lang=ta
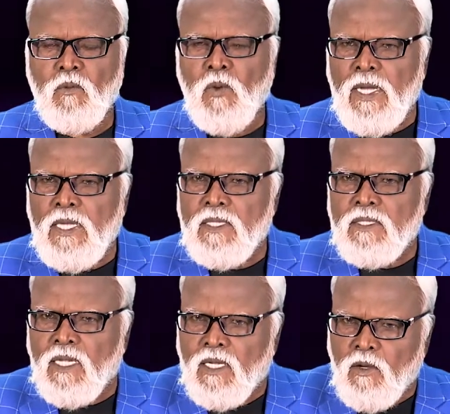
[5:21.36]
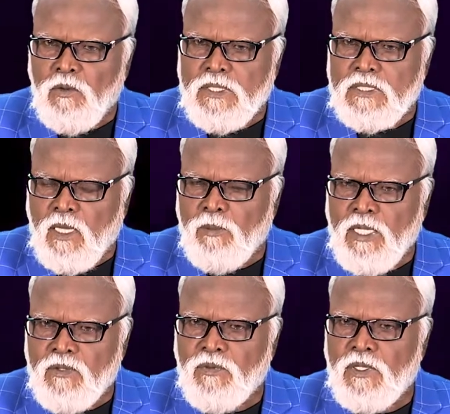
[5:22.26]
வை த லவ் இஸ்
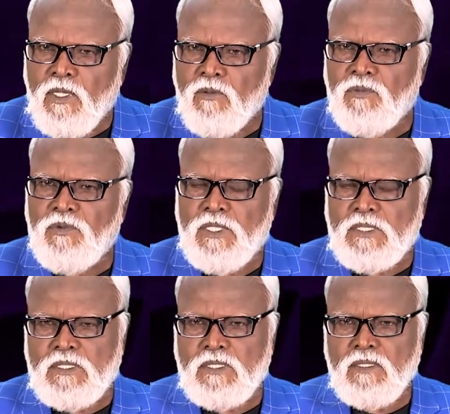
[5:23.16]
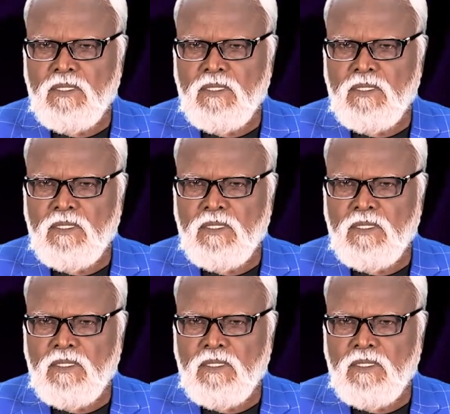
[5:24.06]
கம்மிங் இன் ஃப்ரண்ட் ஆஃப் த ஃபீஸ்ட்